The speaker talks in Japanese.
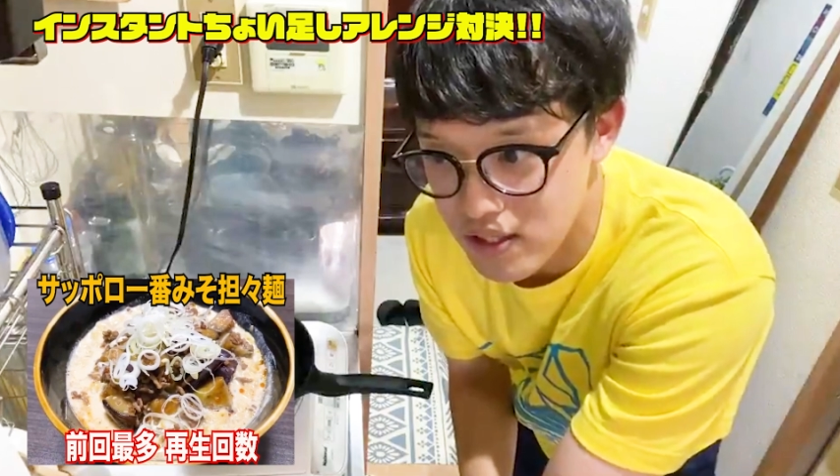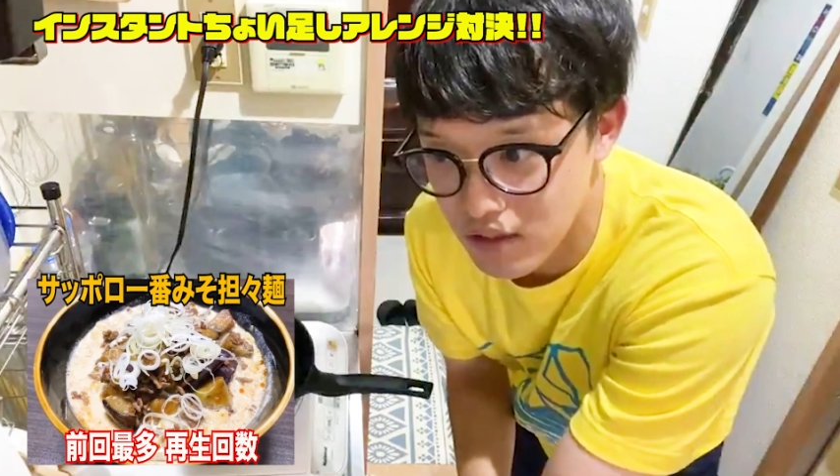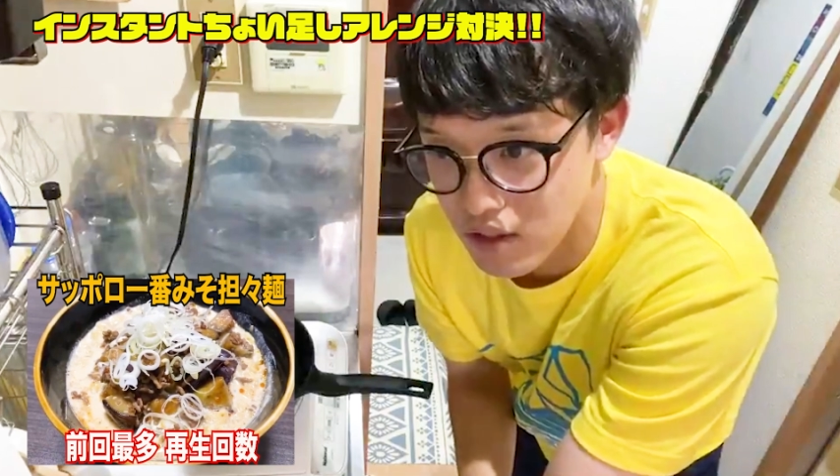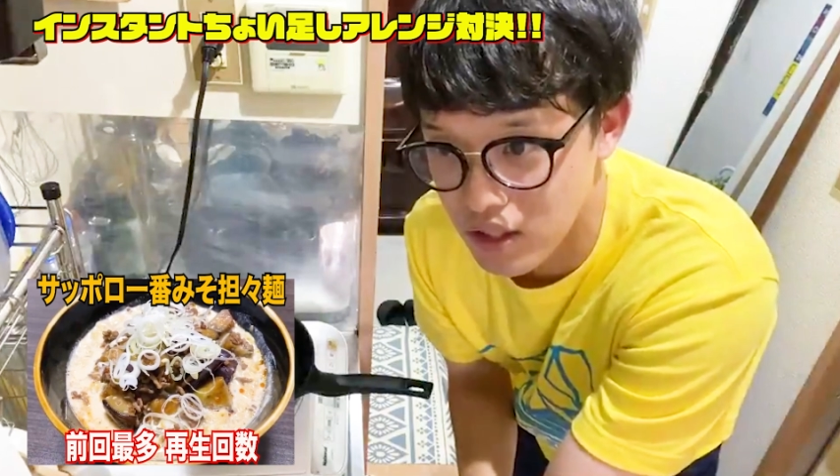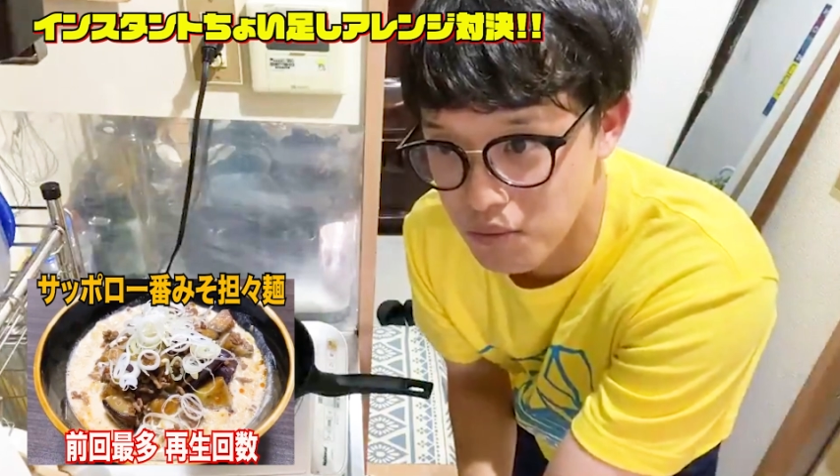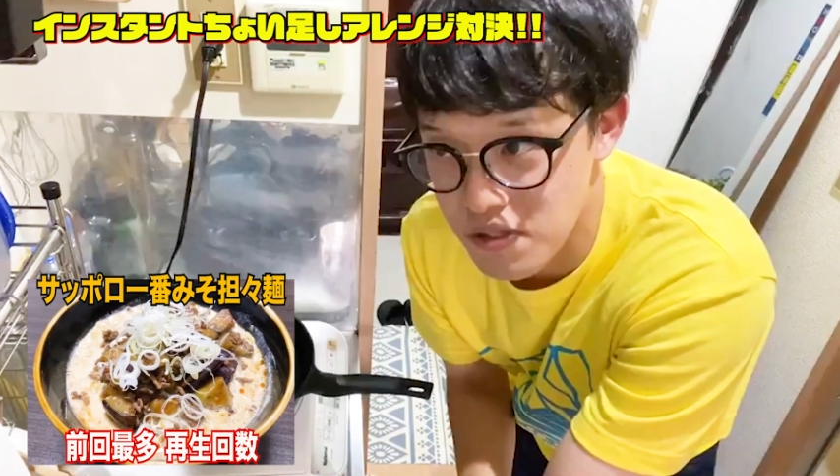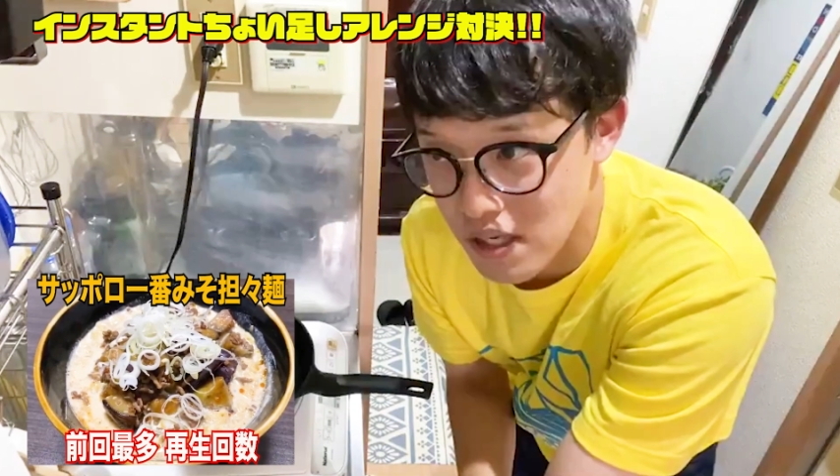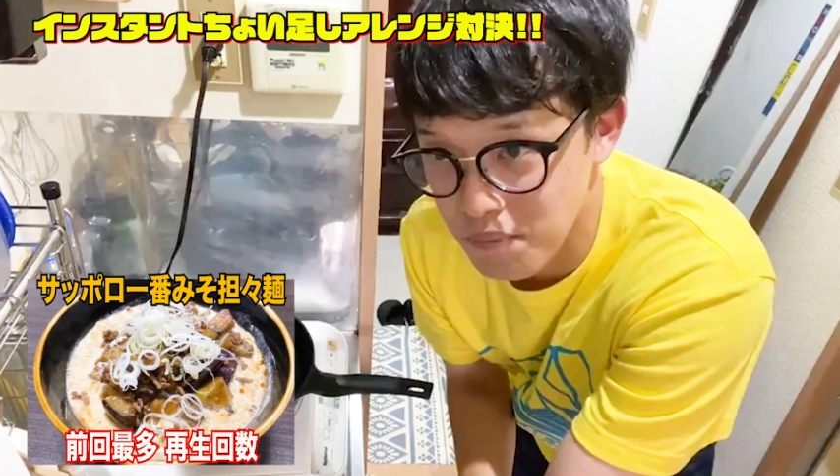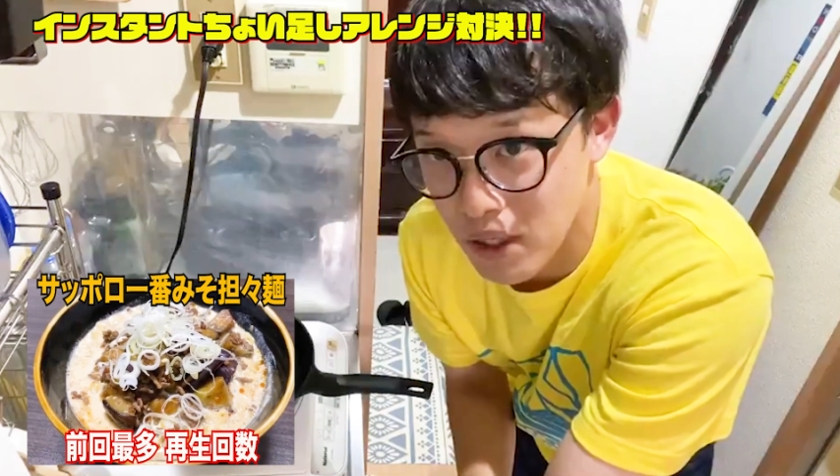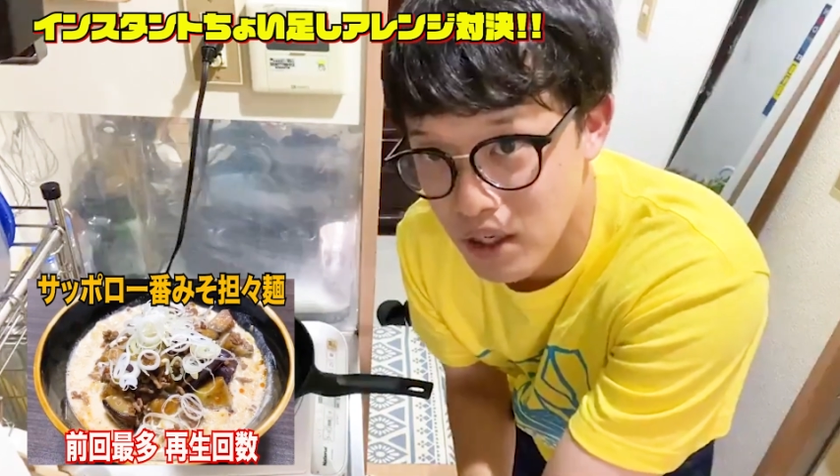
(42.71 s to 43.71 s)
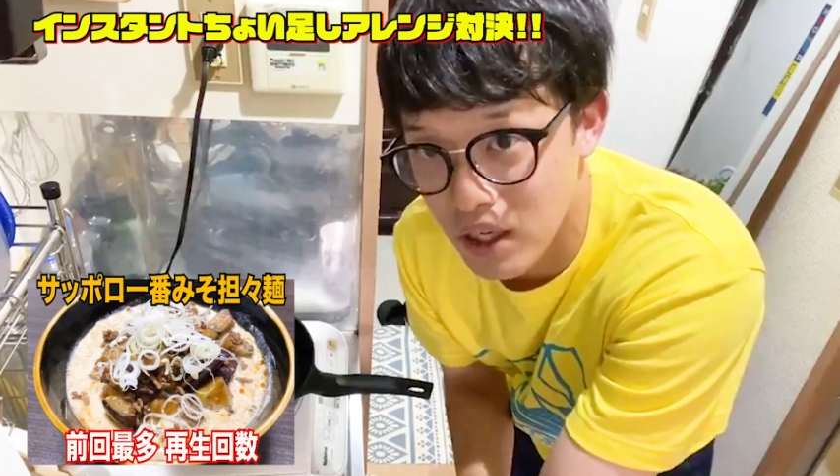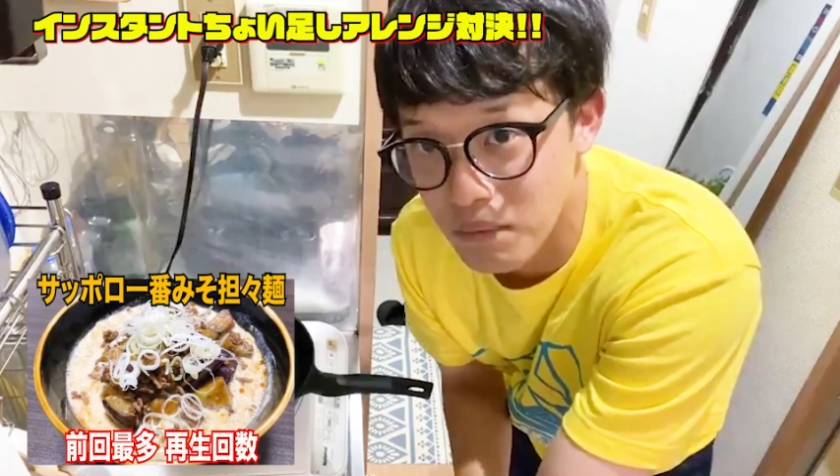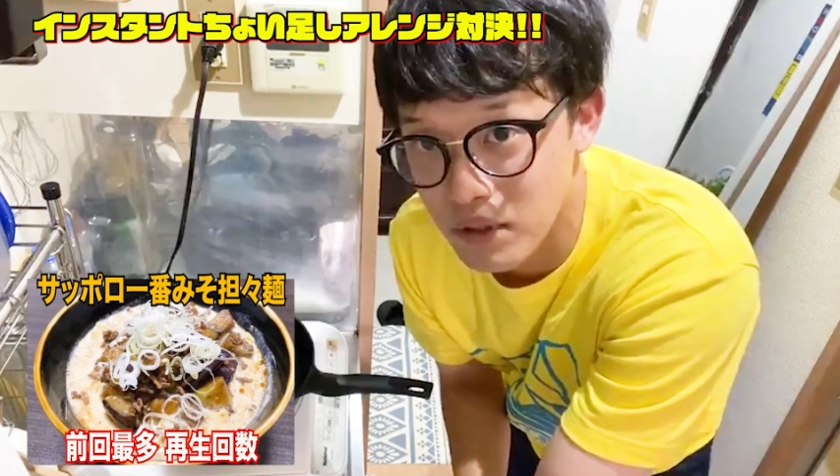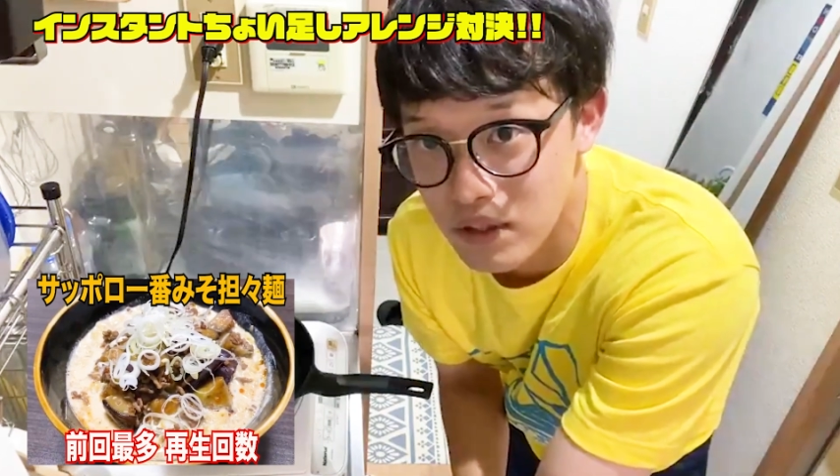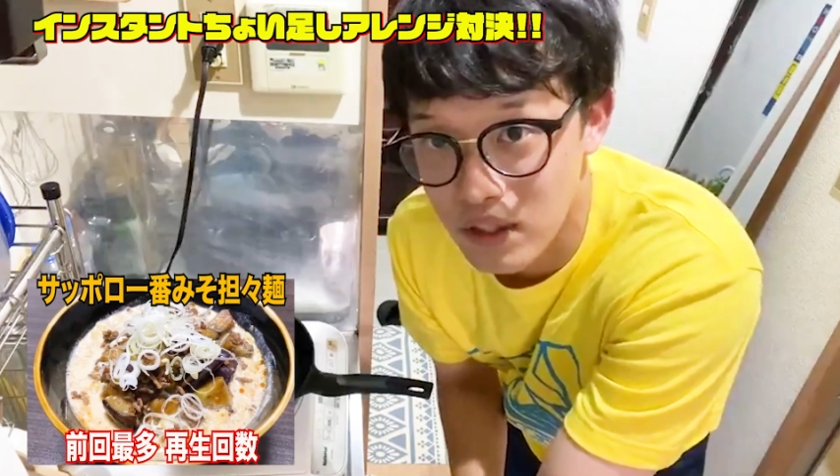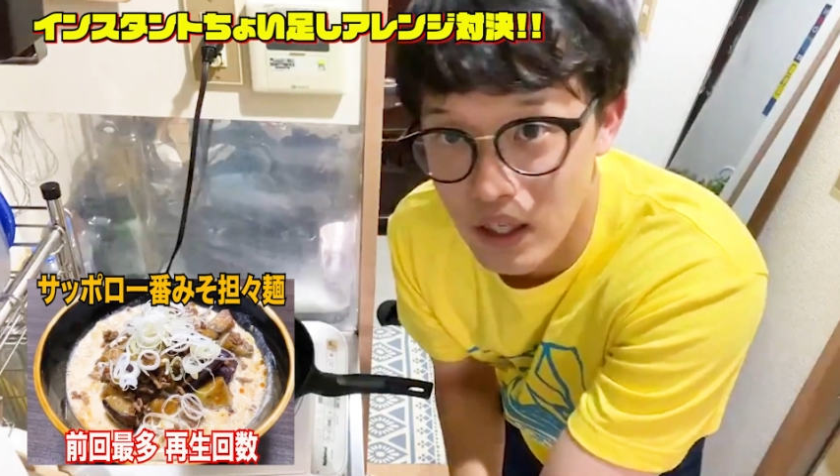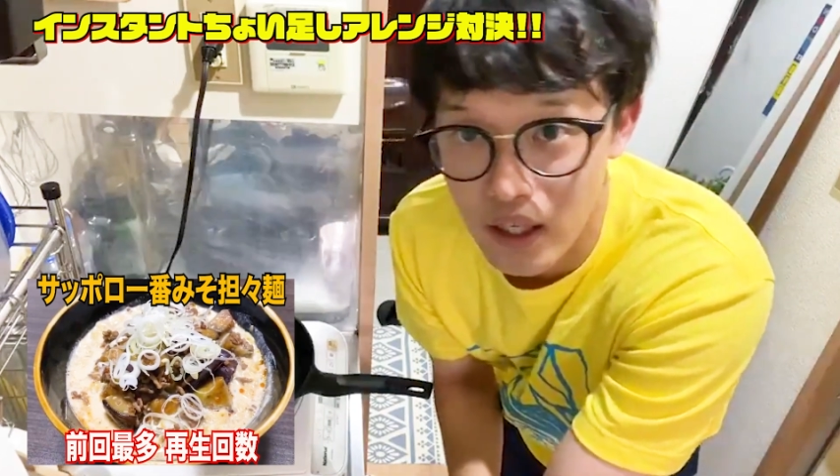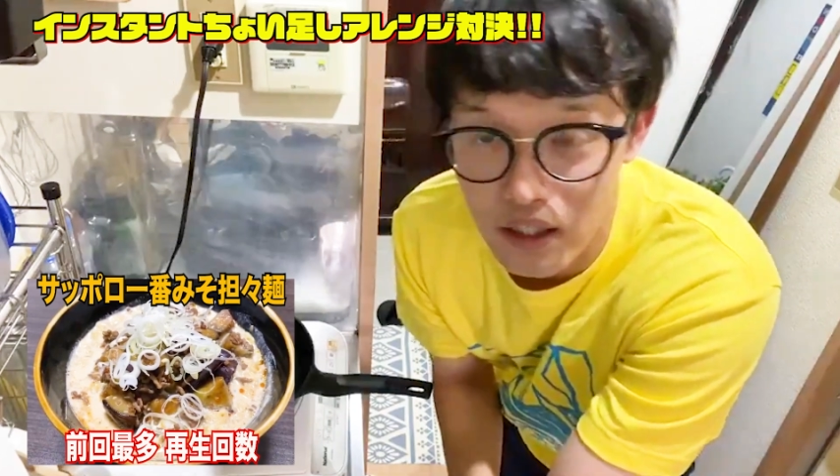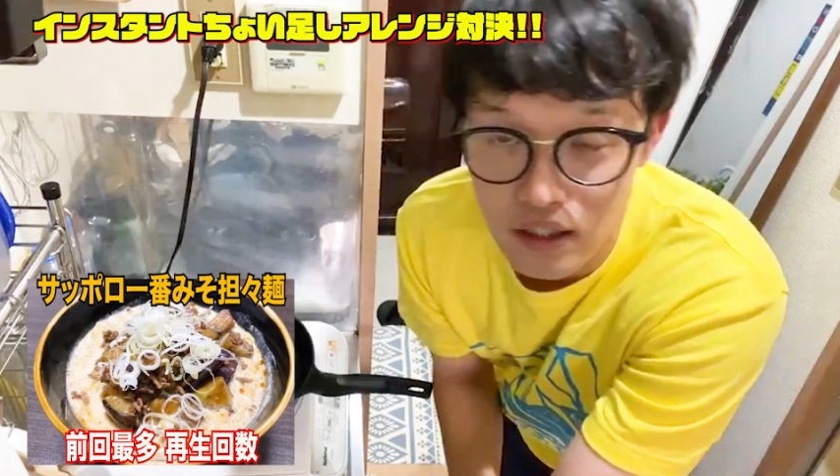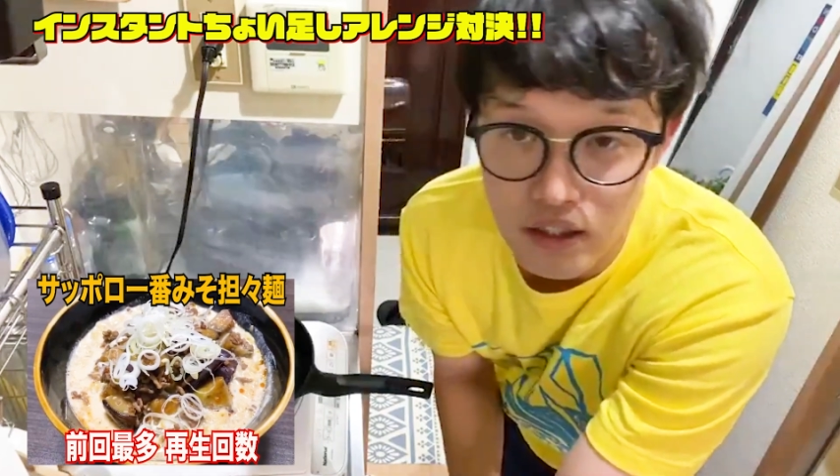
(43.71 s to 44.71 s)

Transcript: さんのなんてもう300回も行ってない。